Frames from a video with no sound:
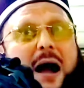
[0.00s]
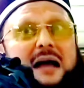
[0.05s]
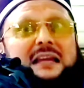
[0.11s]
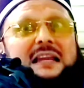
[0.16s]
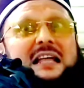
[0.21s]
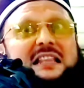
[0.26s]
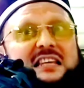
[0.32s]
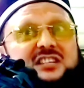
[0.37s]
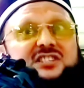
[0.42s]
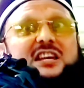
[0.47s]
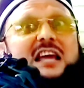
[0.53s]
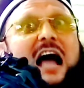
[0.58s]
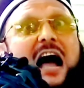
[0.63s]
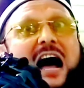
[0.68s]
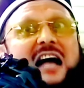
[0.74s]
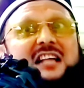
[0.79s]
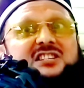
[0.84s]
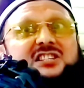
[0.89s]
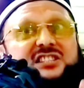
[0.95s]
বাংলাদেশে
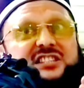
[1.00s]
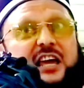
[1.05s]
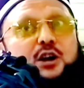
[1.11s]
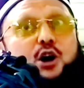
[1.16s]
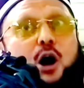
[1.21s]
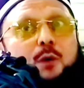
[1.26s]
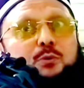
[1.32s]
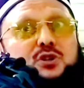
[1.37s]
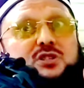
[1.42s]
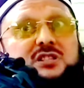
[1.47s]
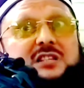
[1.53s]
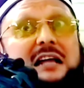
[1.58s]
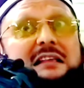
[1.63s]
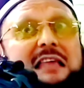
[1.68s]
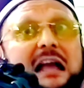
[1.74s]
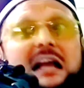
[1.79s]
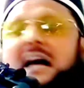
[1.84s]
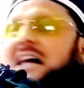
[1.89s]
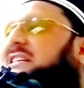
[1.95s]
আজ যে অবস্থা
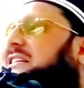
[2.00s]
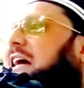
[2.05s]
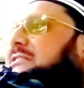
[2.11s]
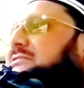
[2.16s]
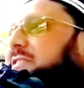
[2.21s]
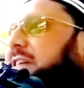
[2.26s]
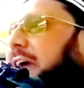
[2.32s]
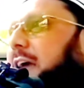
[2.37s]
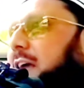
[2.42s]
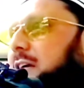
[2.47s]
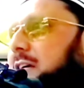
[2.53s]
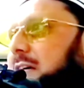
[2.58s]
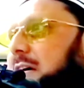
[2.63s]
দেখা যাচ্ছে